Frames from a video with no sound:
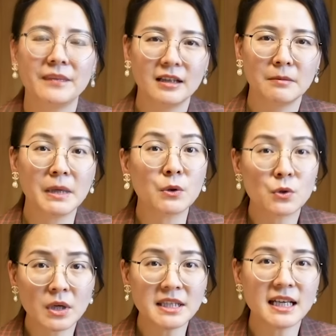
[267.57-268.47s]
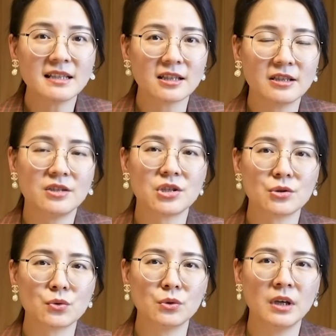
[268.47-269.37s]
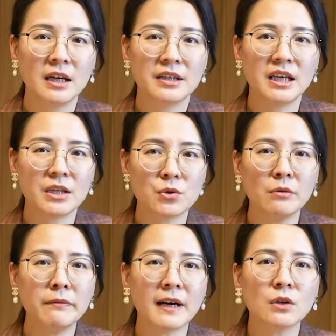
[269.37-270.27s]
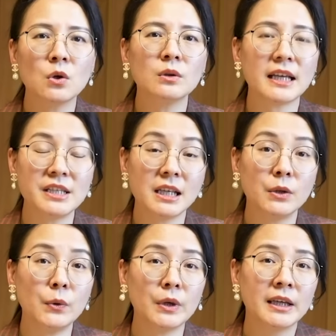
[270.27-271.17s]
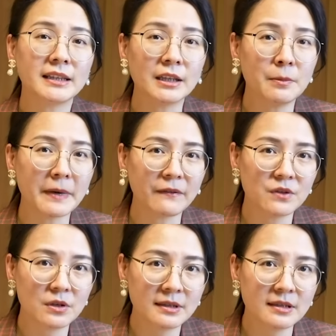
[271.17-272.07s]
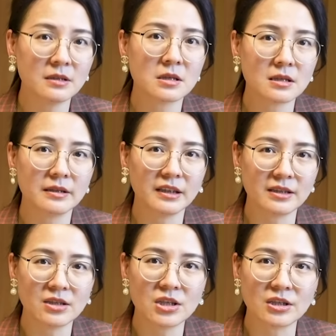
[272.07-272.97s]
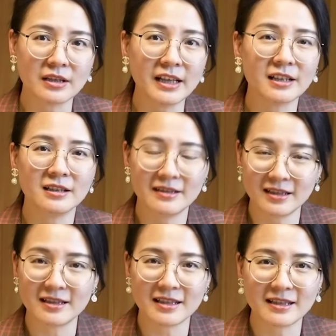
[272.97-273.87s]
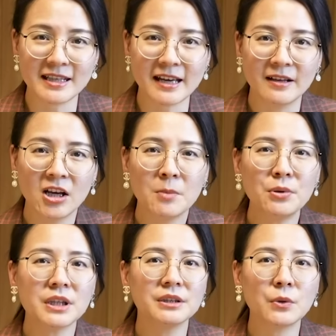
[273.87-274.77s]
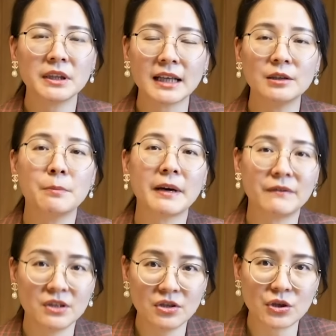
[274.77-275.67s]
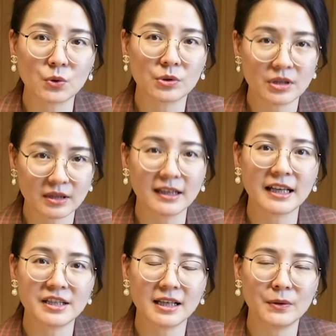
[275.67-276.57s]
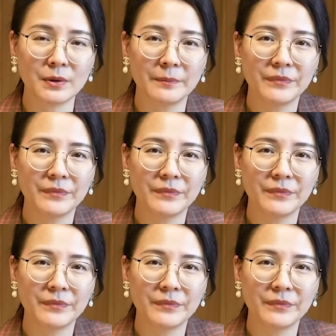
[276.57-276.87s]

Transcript: 美国专家曾经指出，铁穹防空拦截率达到40%，已经是人类科技的极限，不可能会达到90%的拦截率。